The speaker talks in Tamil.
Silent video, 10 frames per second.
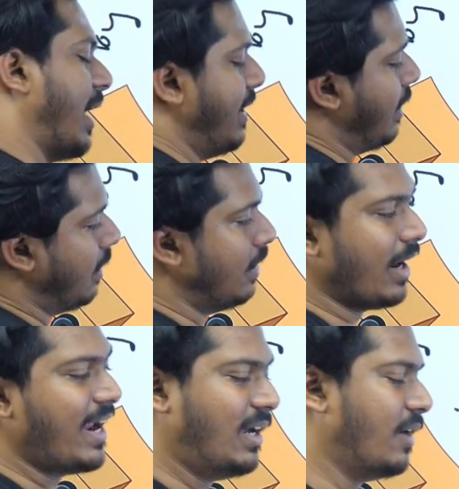ரைட்
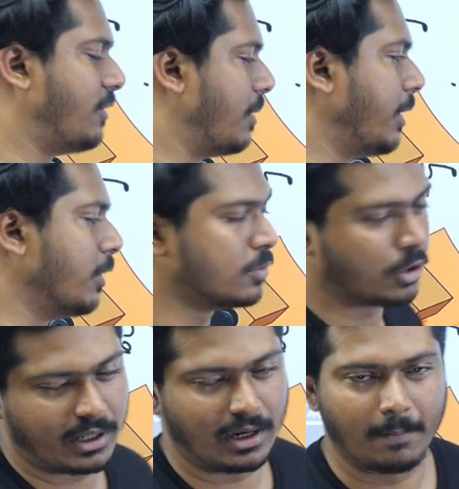ரைட் லெஃப்ட் அப்படின்னும்
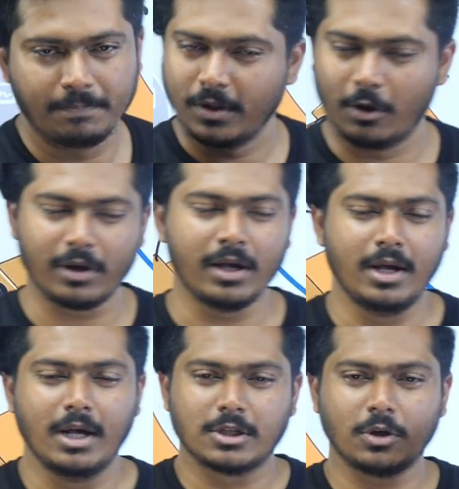சொல்லிக்கலாம் ஓகே
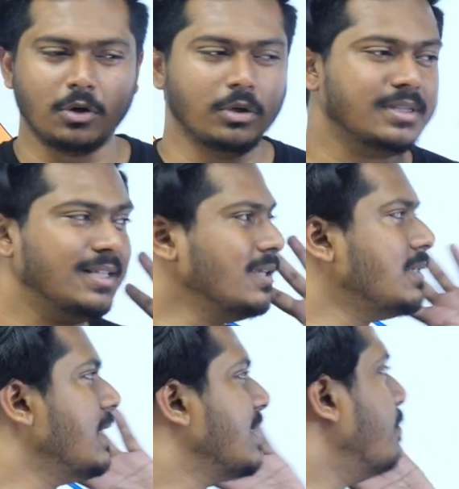ஸோ திஸ் இஸ்